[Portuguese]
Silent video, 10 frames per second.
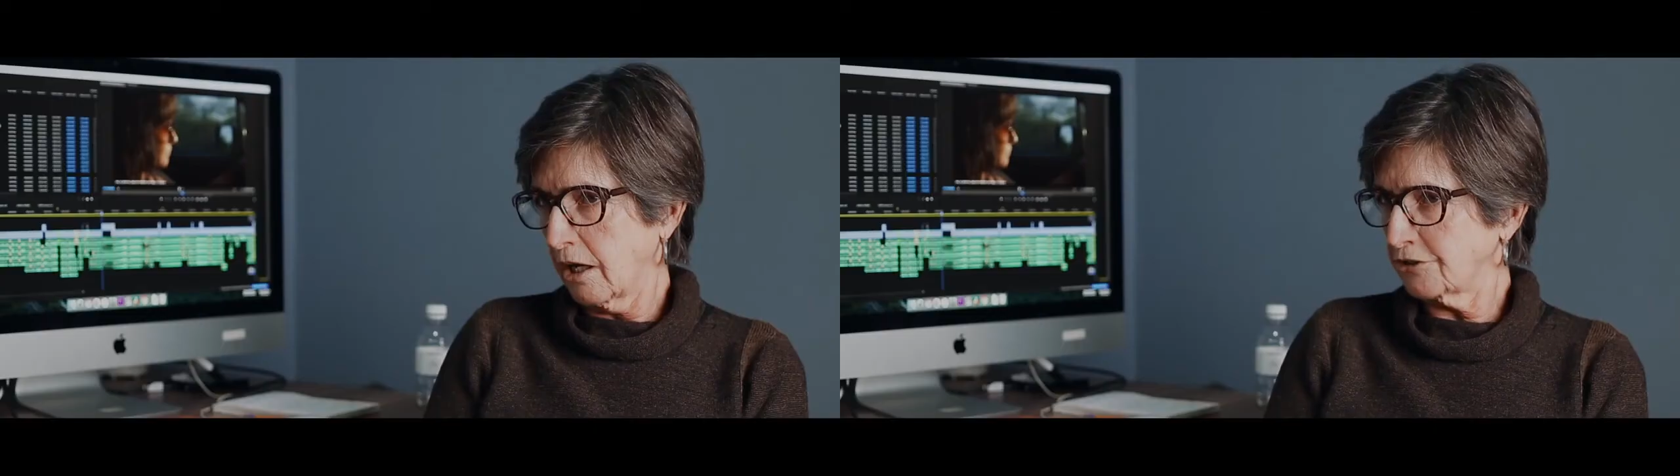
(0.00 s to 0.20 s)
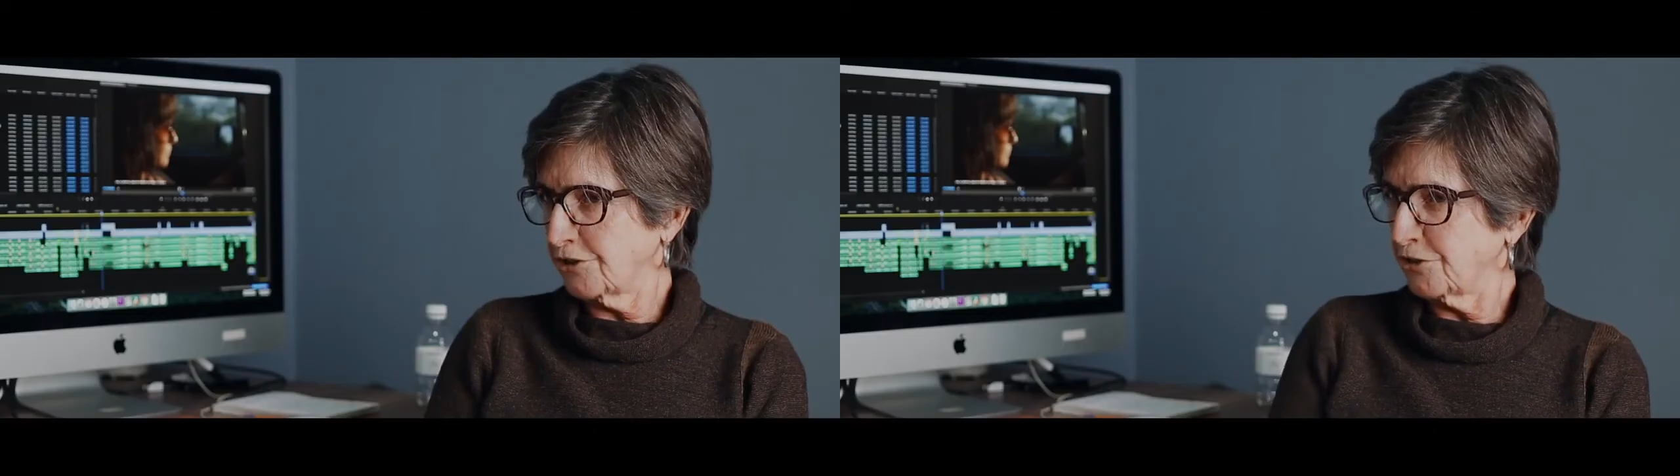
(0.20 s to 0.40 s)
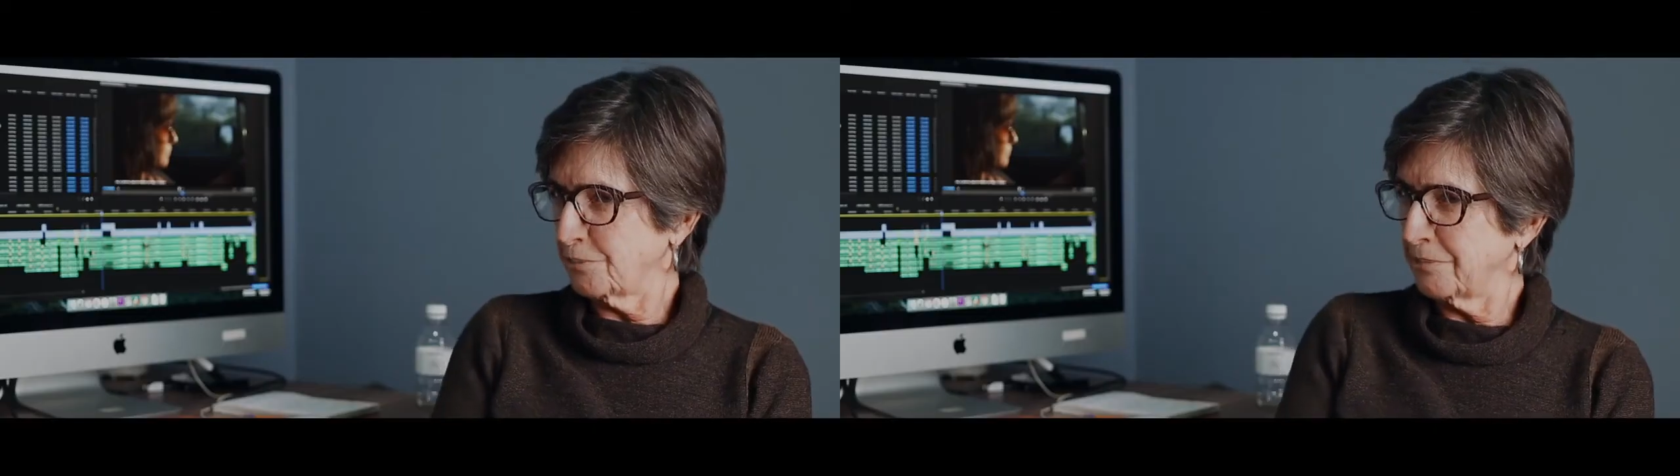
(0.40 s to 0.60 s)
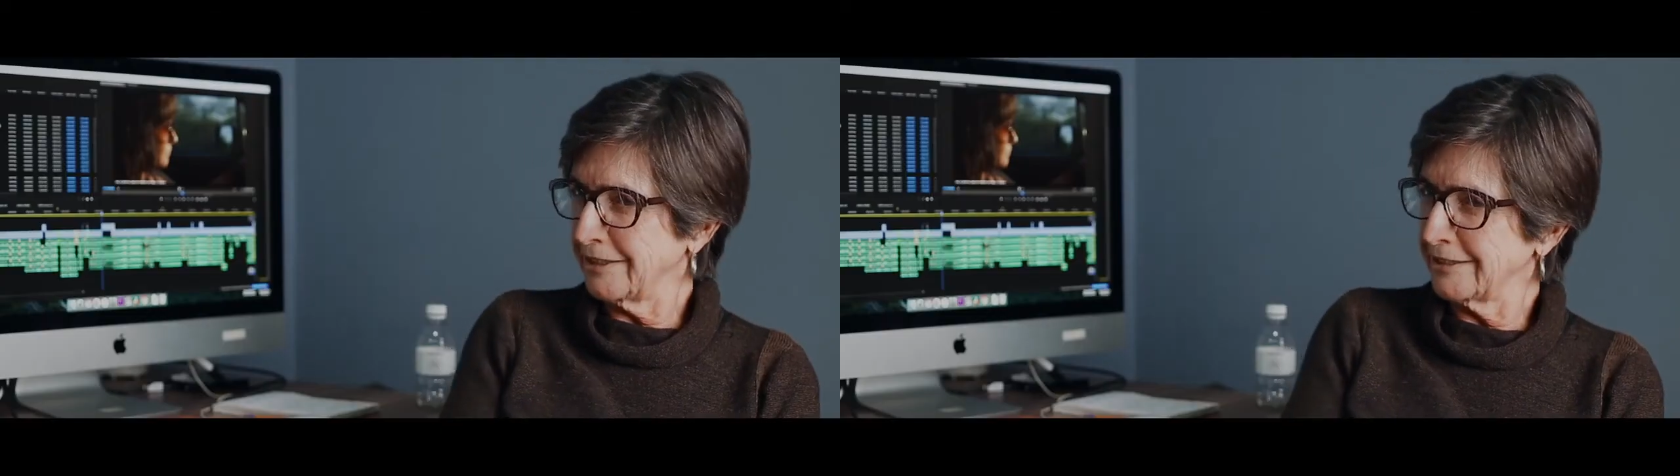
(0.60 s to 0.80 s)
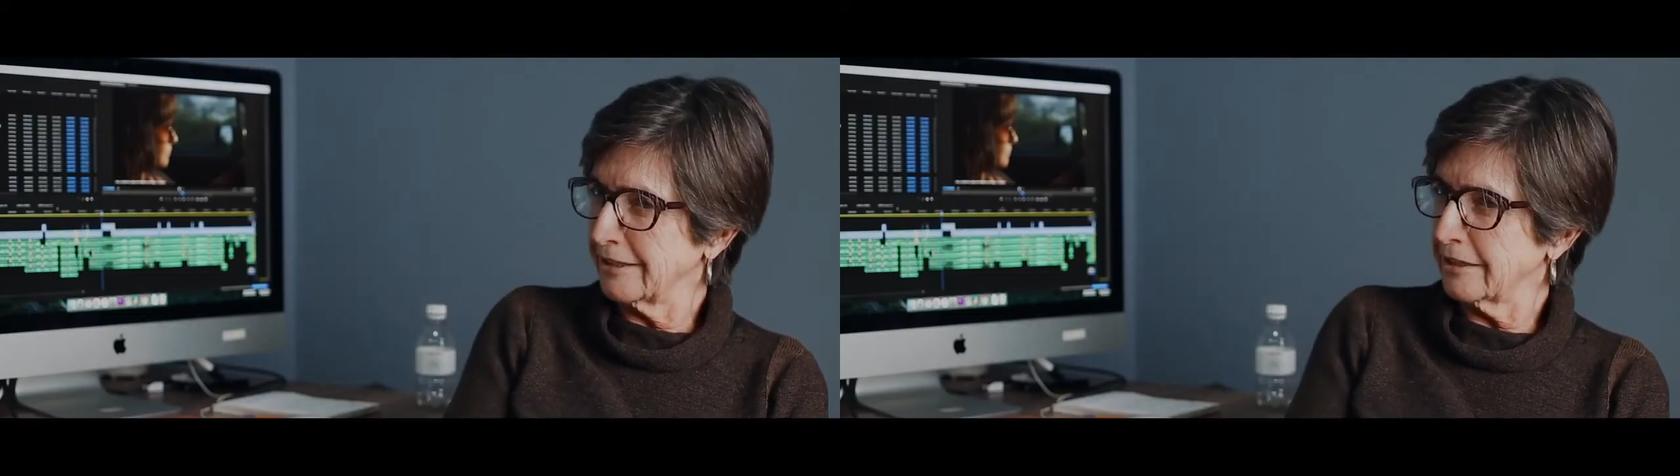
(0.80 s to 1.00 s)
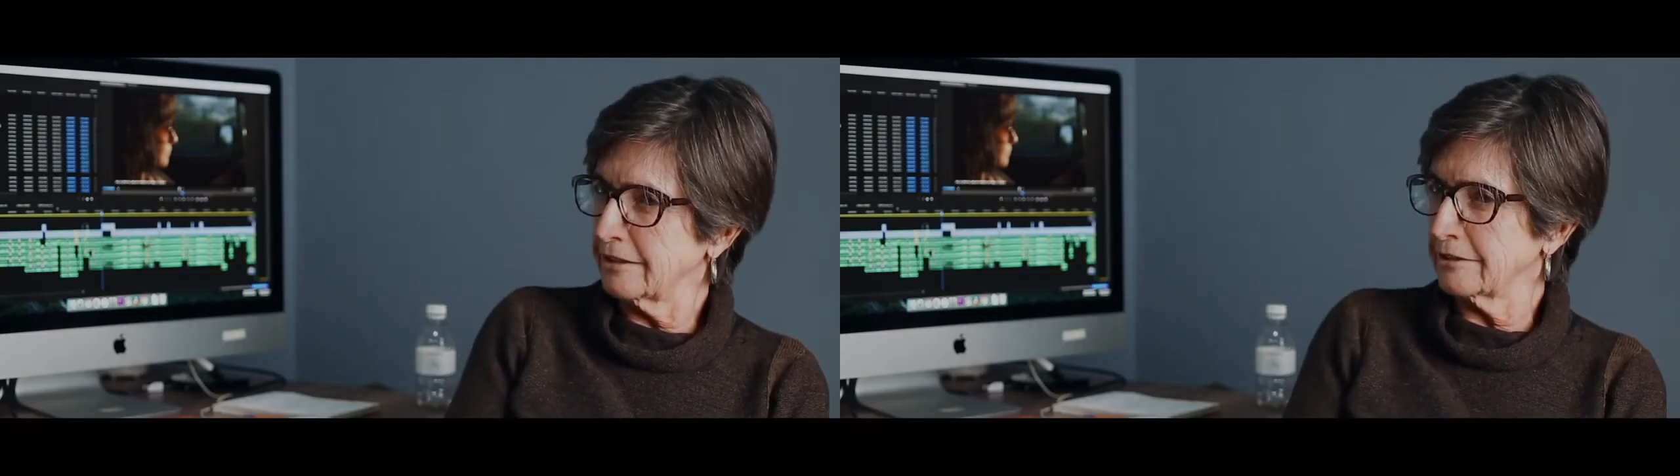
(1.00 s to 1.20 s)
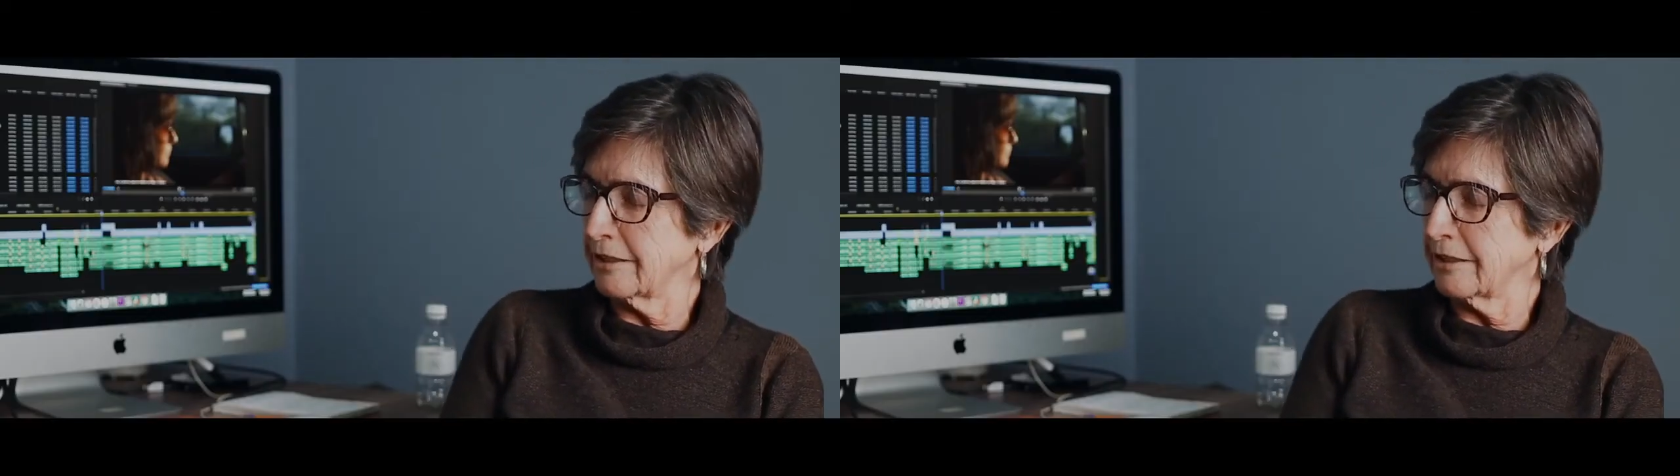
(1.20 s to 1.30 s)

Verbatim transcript: A gente brinca que